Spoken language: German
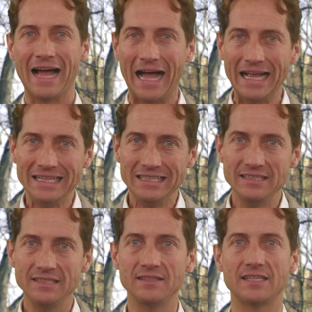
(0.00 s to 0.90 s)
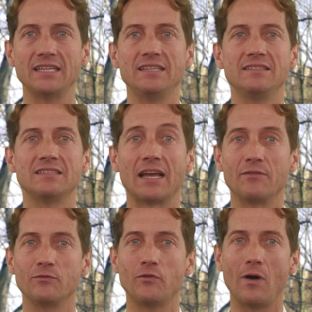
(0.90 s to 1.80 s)
All diese Krisen
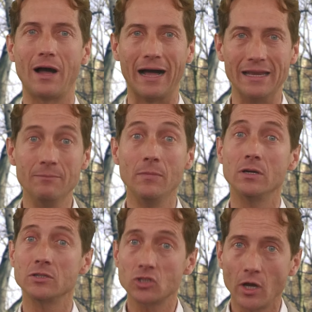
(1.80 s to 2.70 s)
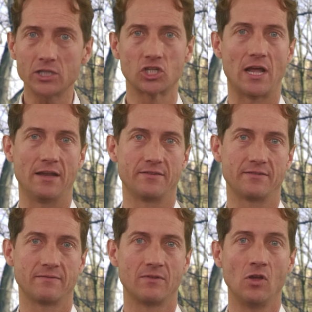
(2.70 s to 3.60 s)
treffen vor allem Deutschland.
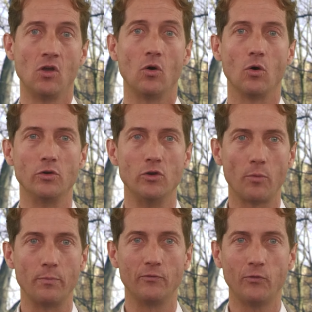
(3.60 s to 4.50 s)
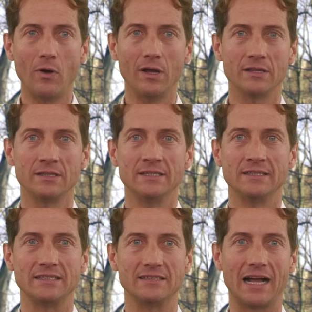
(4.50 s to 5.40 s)
Und noch bevor
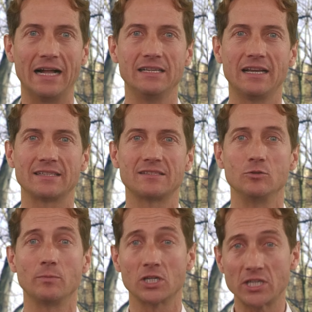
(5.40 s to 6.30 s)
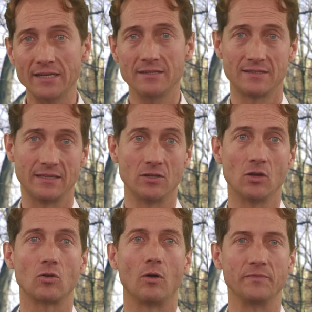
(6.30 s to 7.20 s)
diese Altlasten überstanden sind,
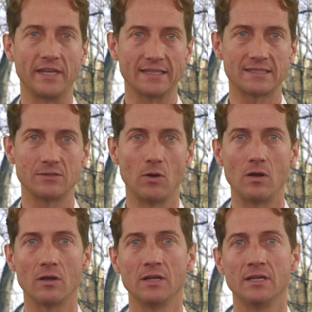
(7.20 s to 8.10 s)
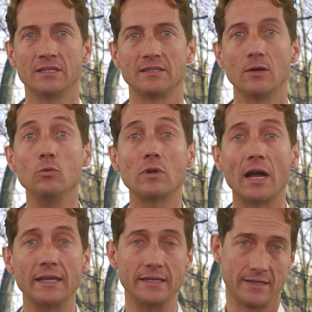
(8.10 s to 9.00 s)
kommt jetzt noch der
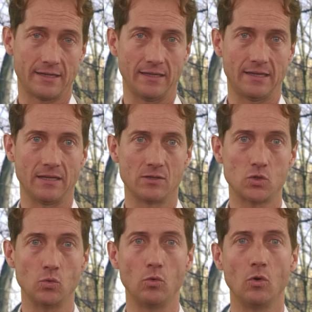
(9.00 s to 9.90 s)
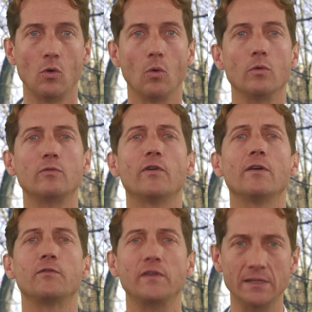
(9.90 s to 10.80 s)
Ukraine-Krieg hinzu und
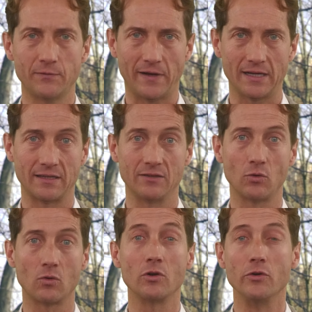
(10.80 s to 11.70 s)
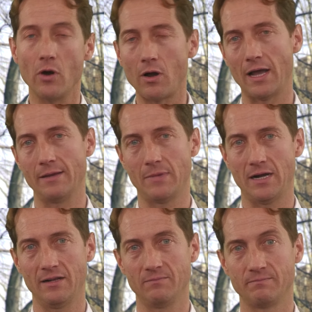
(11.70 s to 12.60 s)
vervielfacht den Druck noch einmal.